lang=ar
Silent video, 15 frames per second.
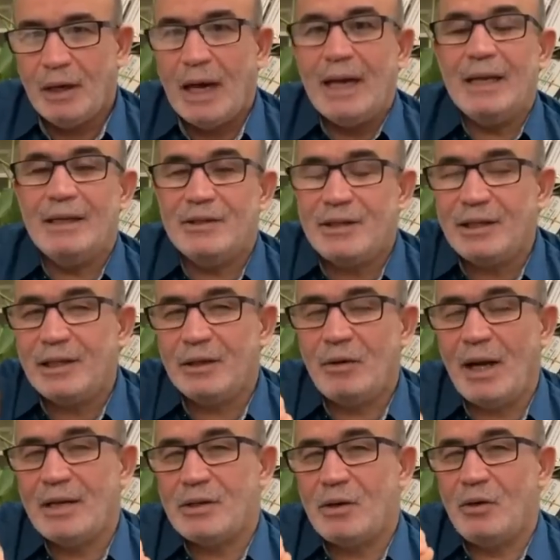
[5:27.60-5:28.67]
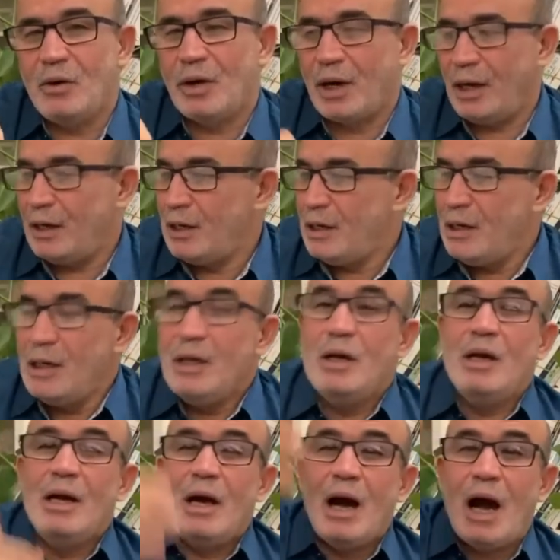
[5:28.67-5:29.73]
قال نزيد لك حاجة أخرى
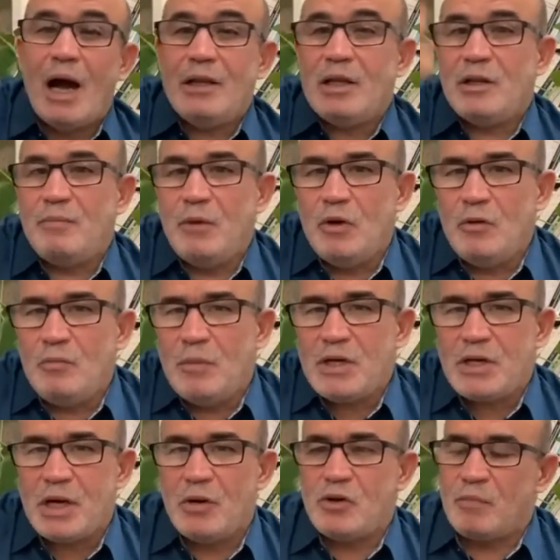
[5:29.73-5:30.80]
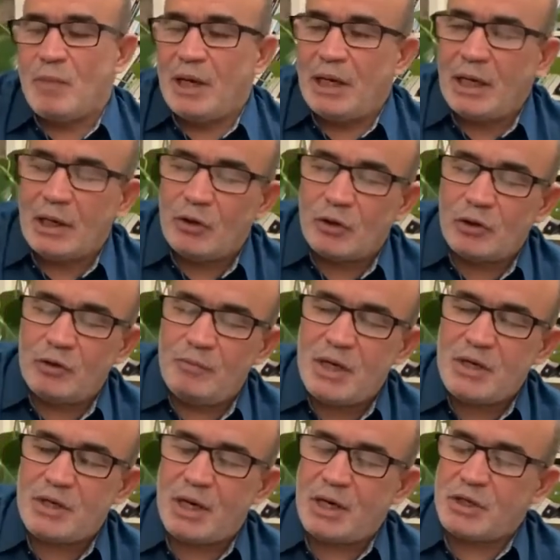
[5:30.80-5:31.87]
عدد منهم ما جاوش ملك الأردن
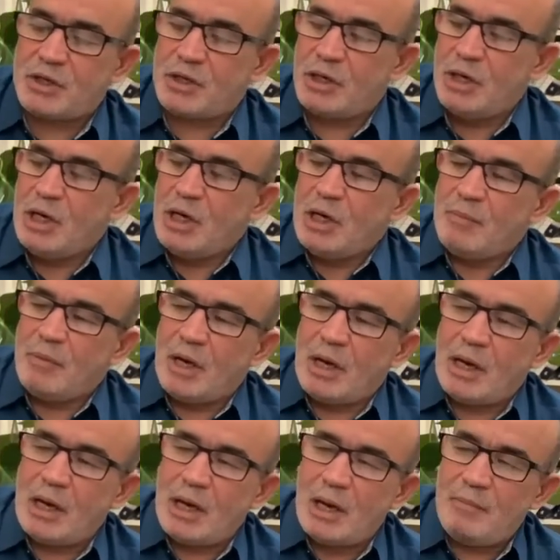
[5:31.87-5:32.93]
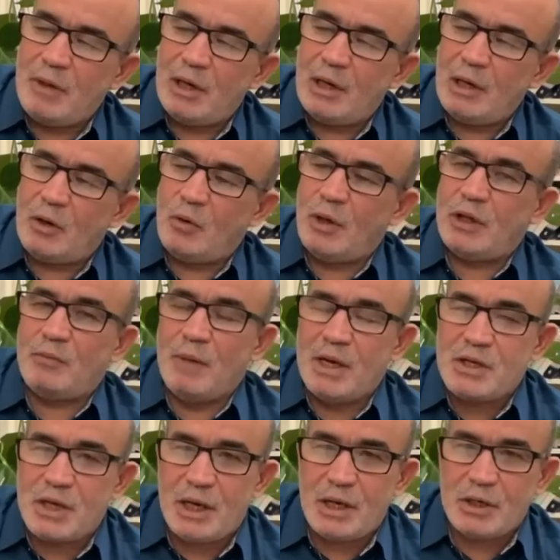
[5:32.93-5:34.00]
ما جاش أمير الكويت ما
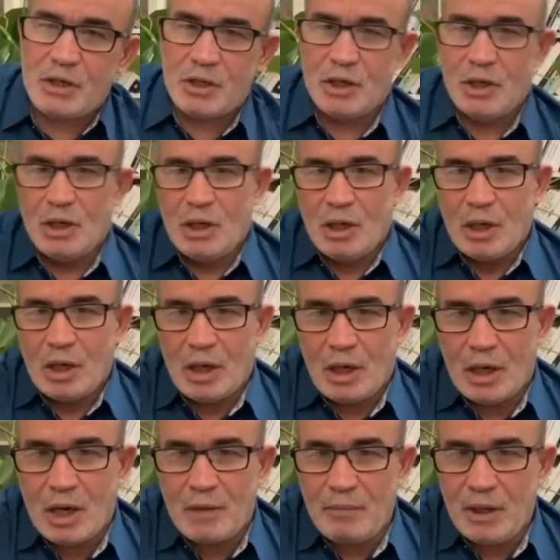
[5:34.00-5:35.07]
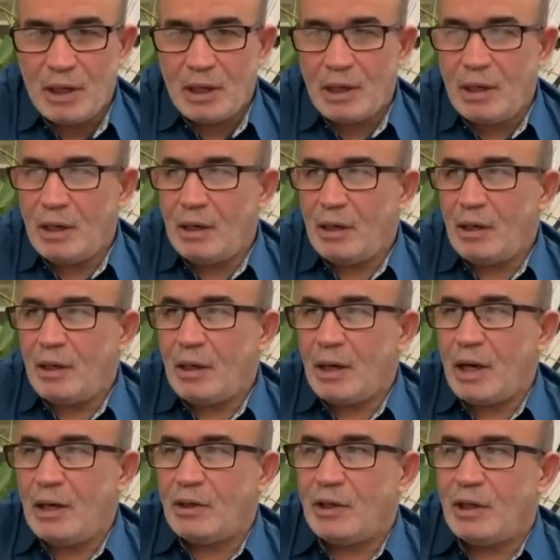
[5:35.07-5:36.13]
جاش امير
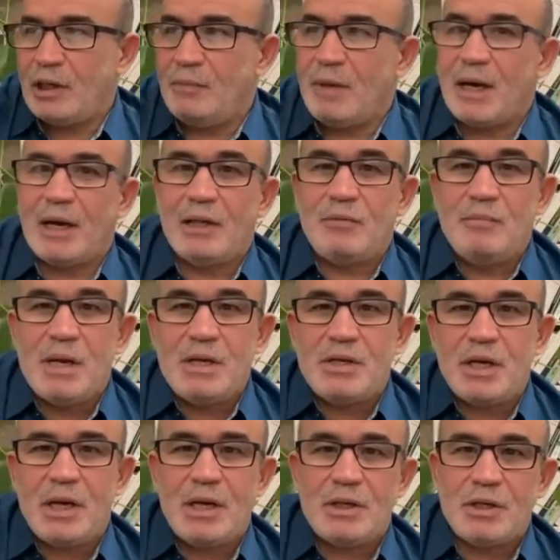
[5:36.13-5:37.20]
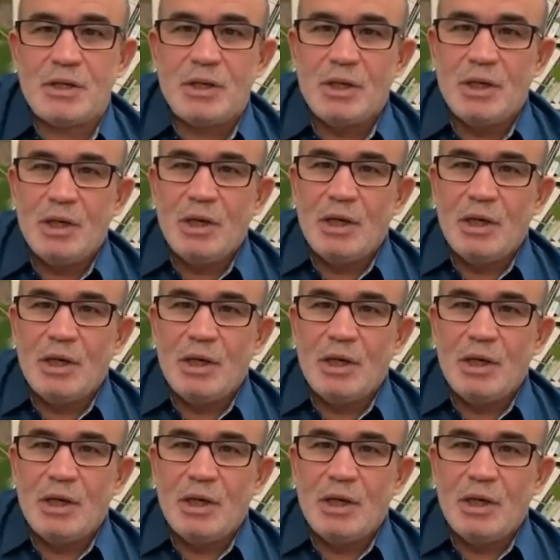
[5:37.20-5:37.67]
رئيس الامارات ما جاش